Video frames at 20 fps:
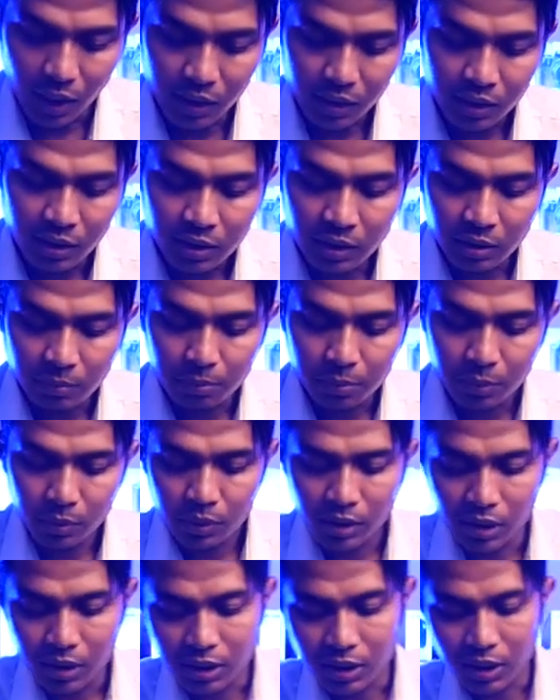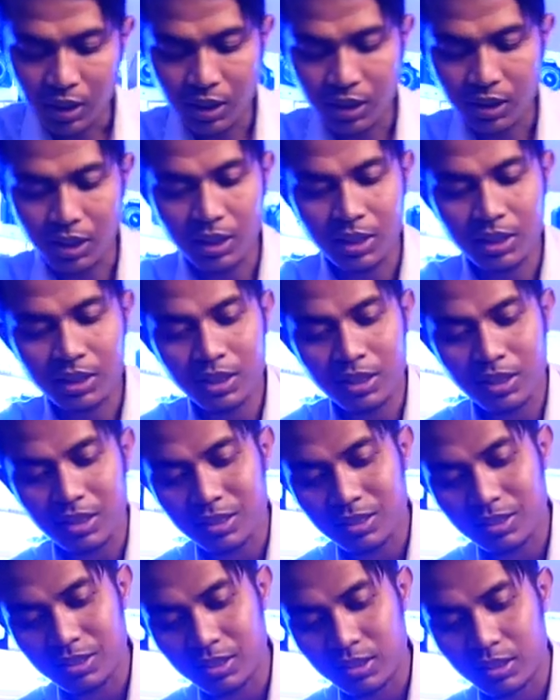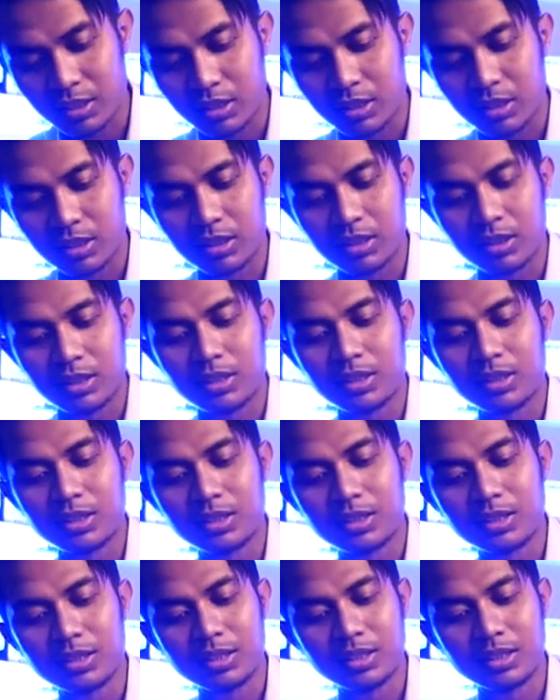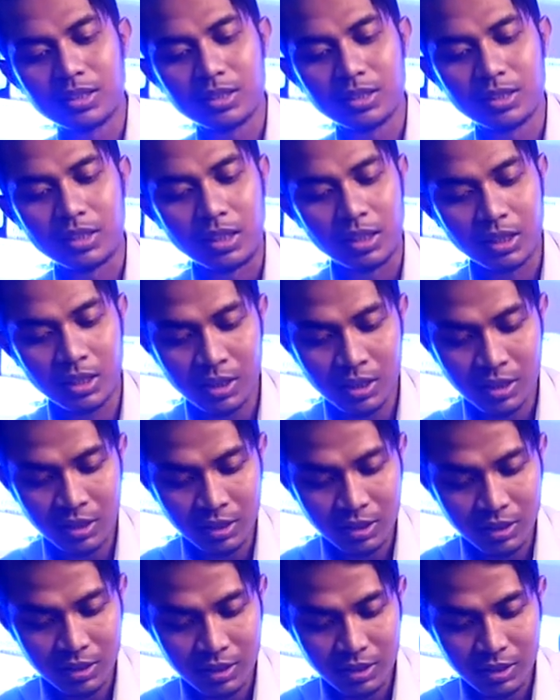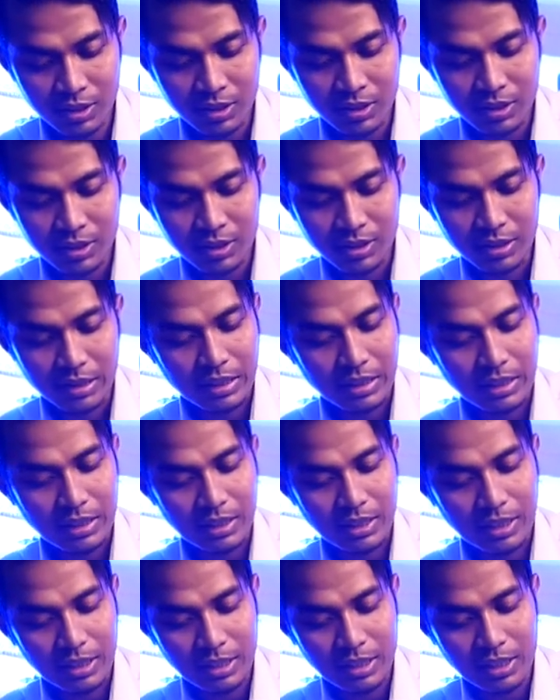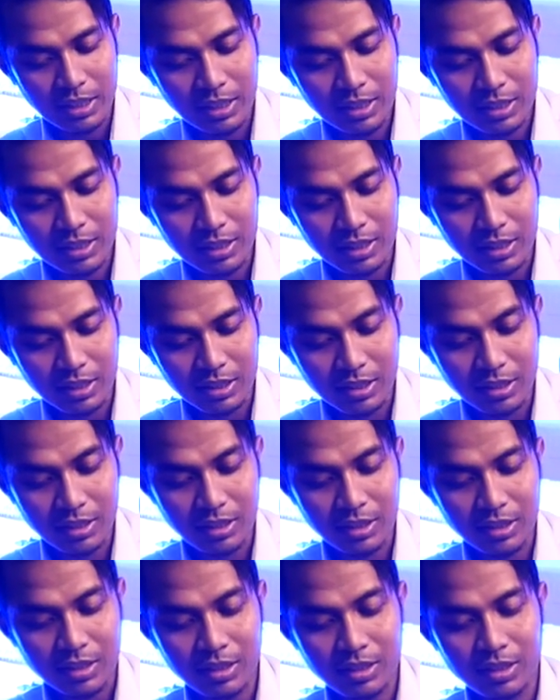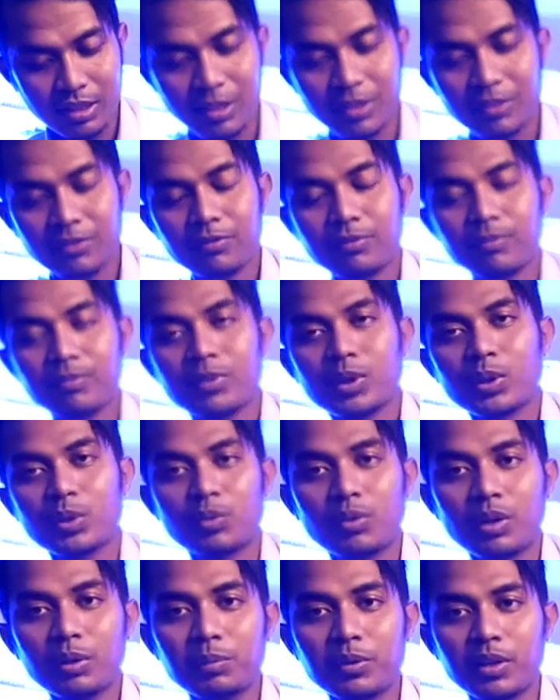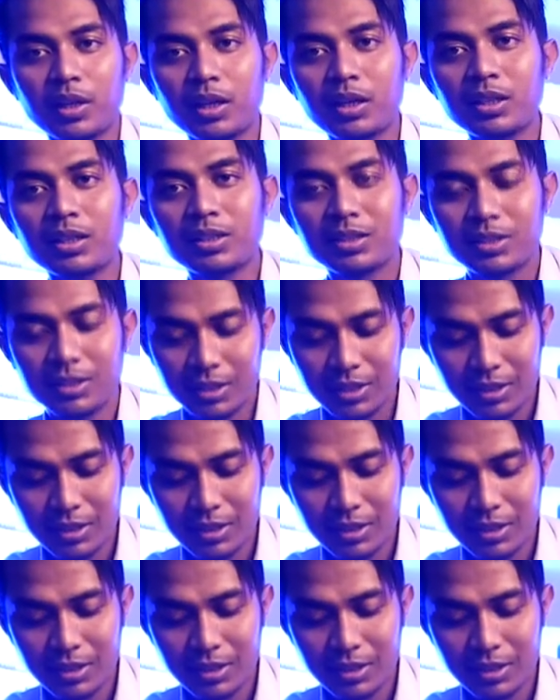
anti debu dan tahan air uh, ini kita lihat dari web ya